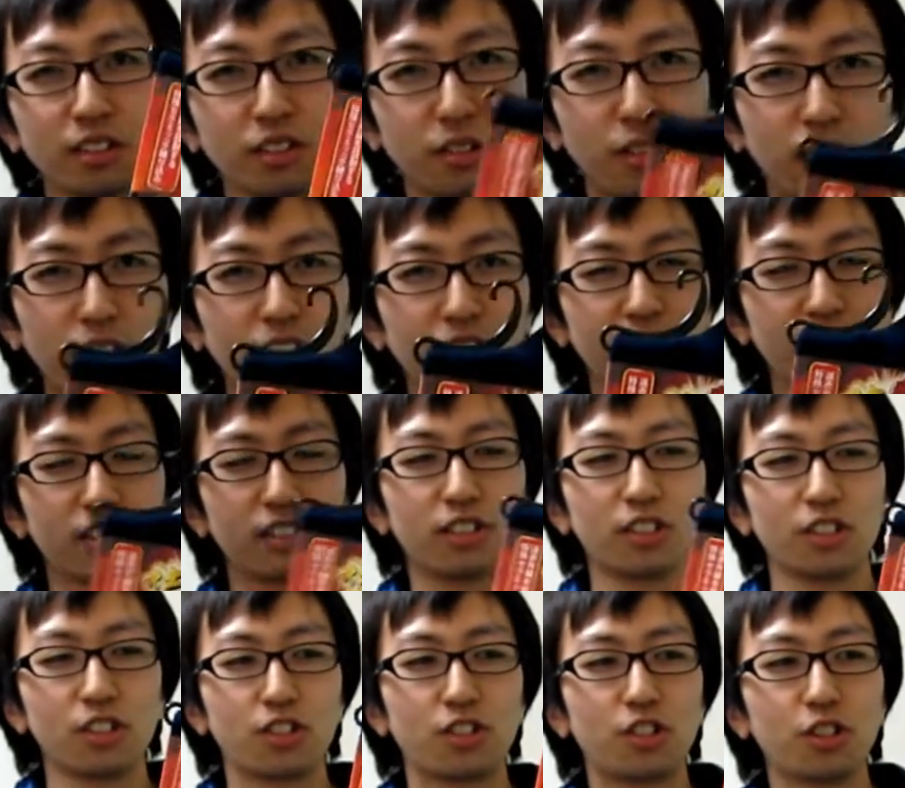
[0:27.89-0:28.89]
これです
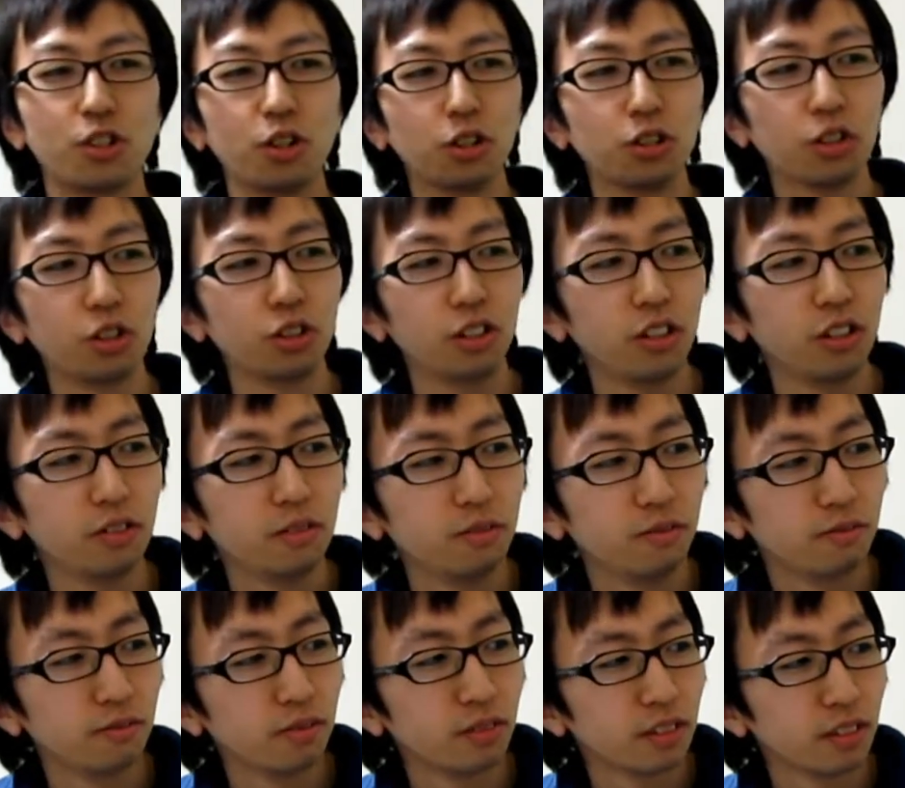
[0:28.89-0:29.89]
仕事
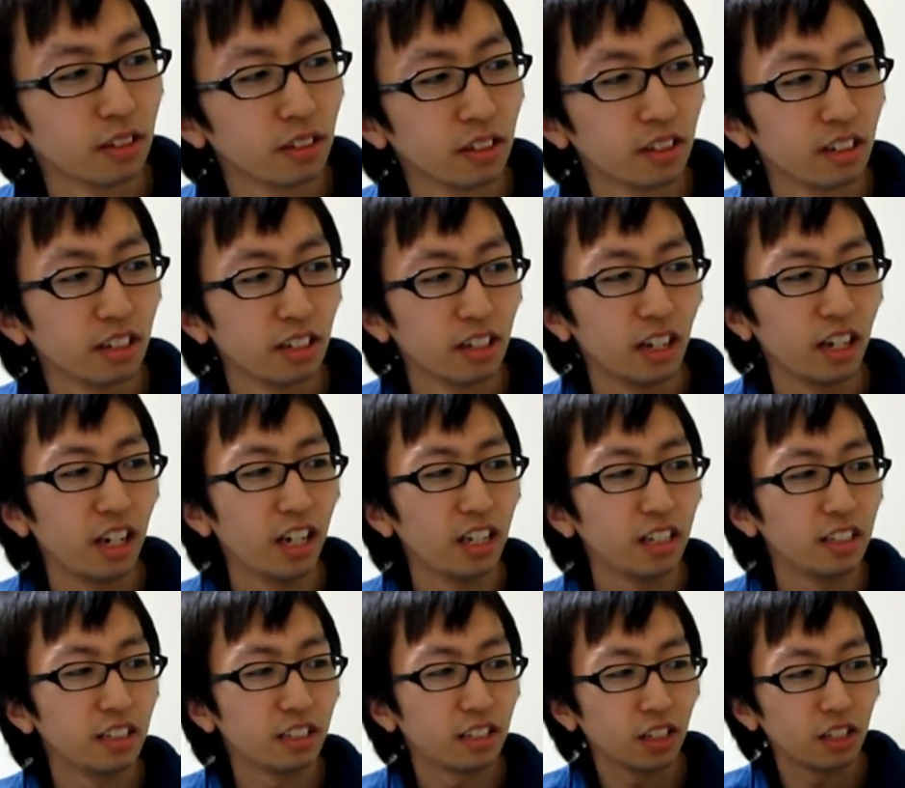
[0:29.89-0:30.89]
人遠
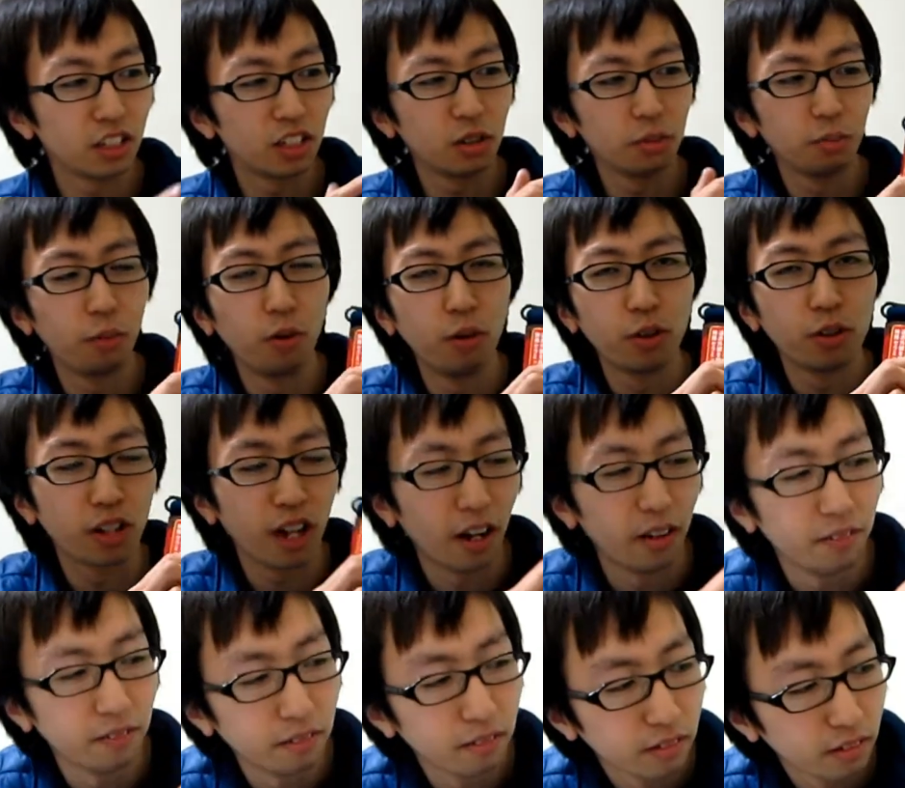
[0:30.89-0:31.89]
赤防
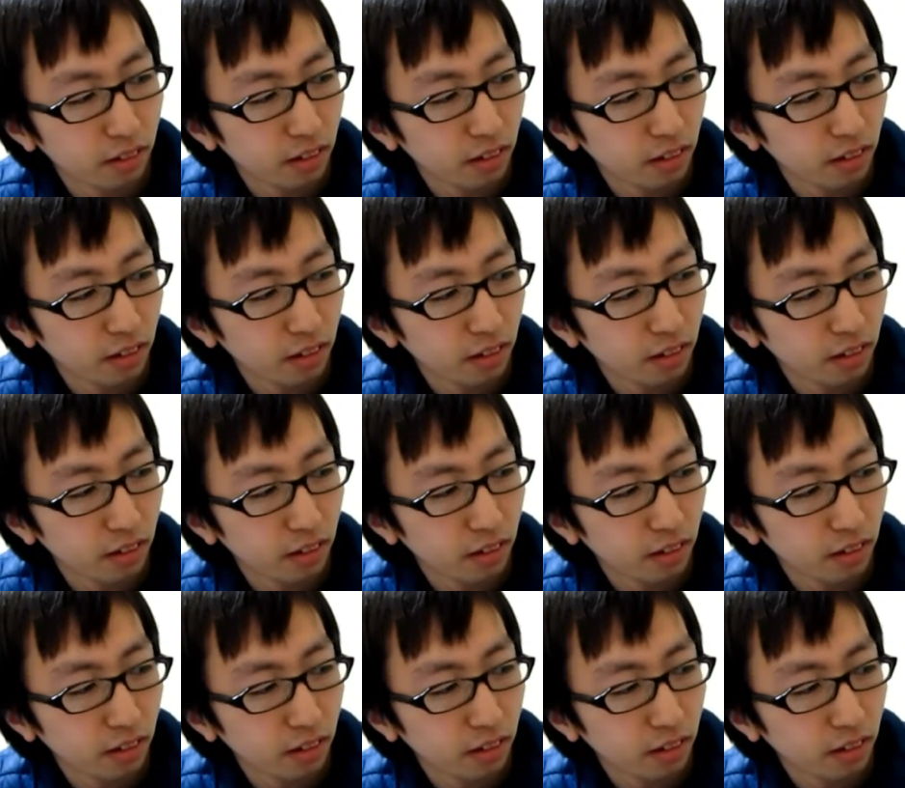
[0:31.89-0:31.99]
寒